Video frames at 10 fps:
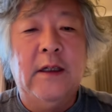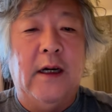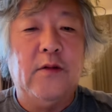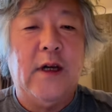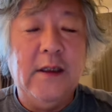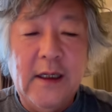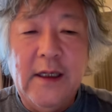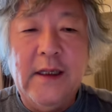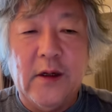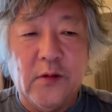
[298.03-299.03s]
あの関係
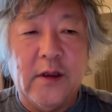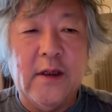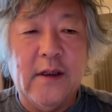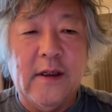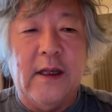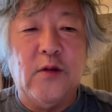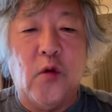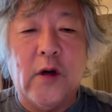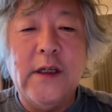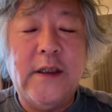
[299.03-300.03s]
ねえだろうってあと
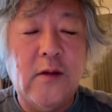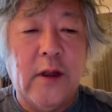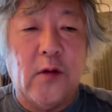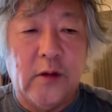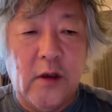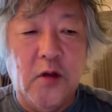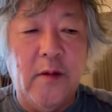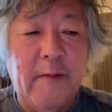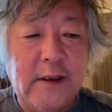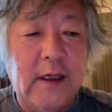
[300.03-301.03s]
誤解してるだろうって
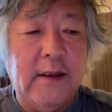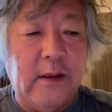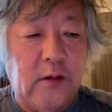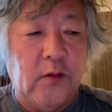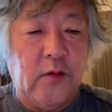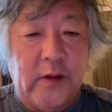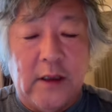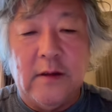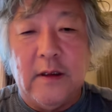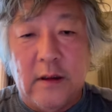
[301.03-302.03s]
読み間違えてるだろうってこと
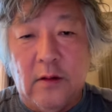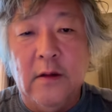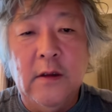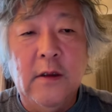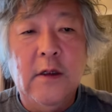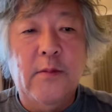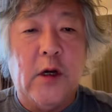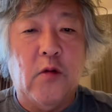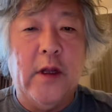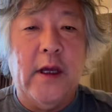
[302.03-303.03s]
あるんですけど、
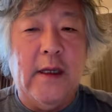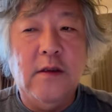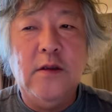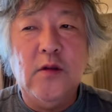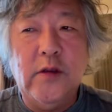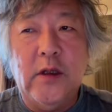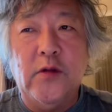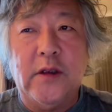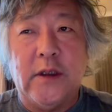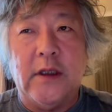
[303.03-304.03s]
まあ、これ炎上してる
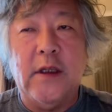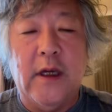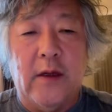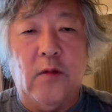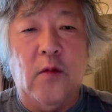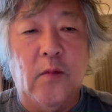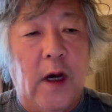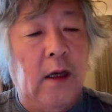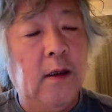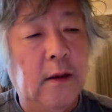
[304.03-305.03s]
時ってあの
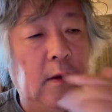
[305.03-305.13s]
まあ